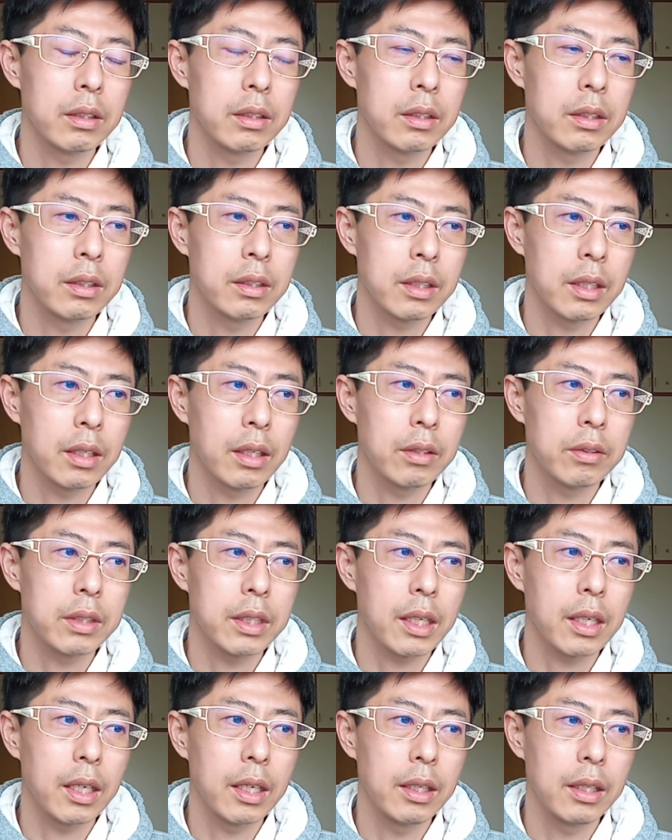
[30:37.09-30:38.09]
しっかり
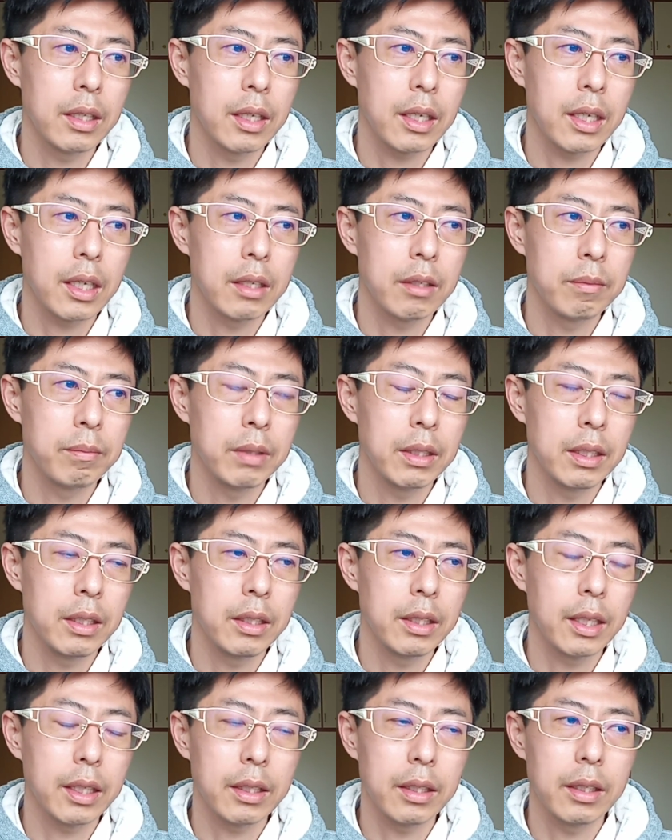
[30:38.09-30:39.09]
と社会に明るみ
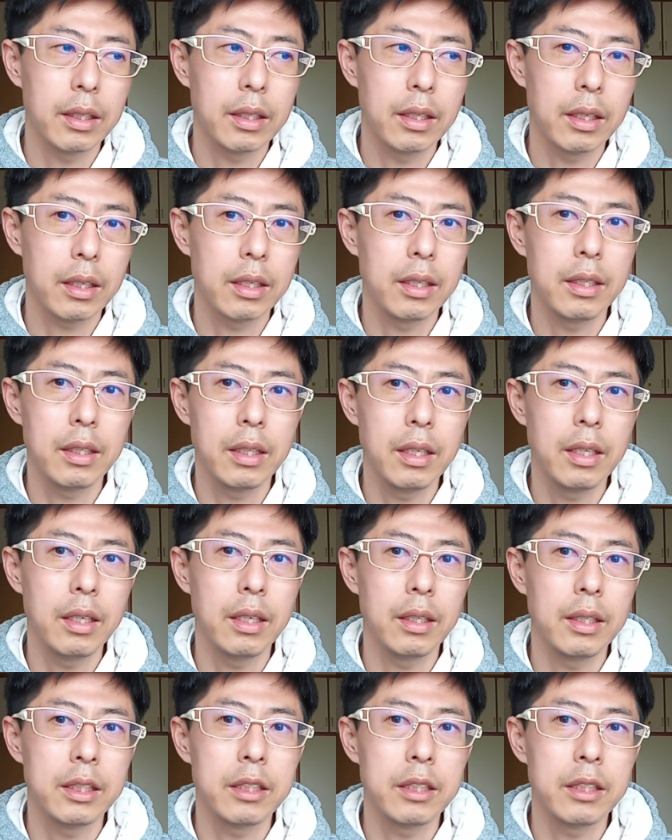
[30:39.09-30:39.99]
になってきて、